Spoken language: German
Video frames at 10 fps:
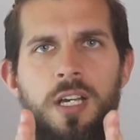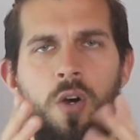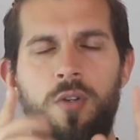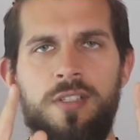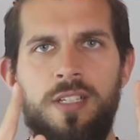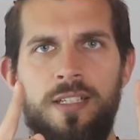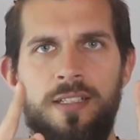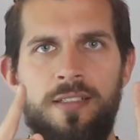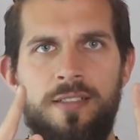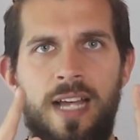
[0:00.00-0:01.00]
Und
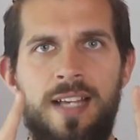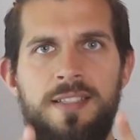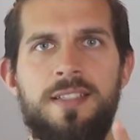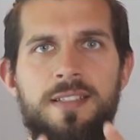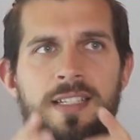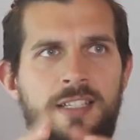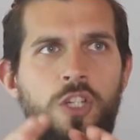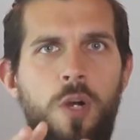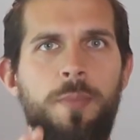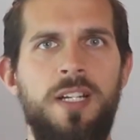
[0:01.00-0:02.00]
das, diese
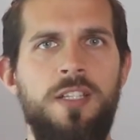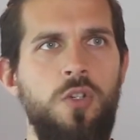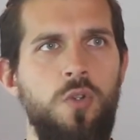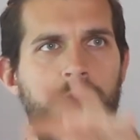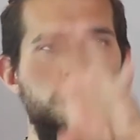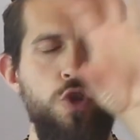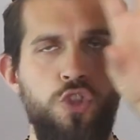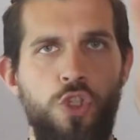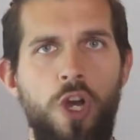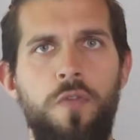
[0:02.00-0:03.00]
Kombination zwischen
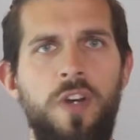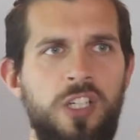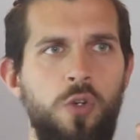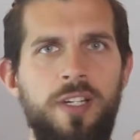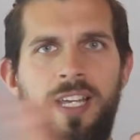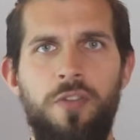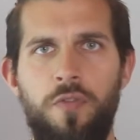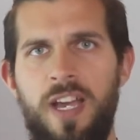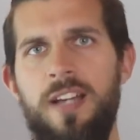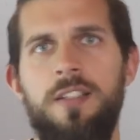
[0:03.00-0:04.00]
Störfaktoren
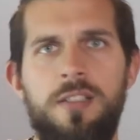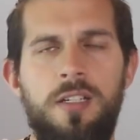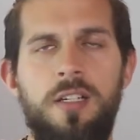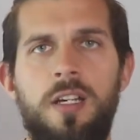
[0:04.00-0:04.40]
entfernen,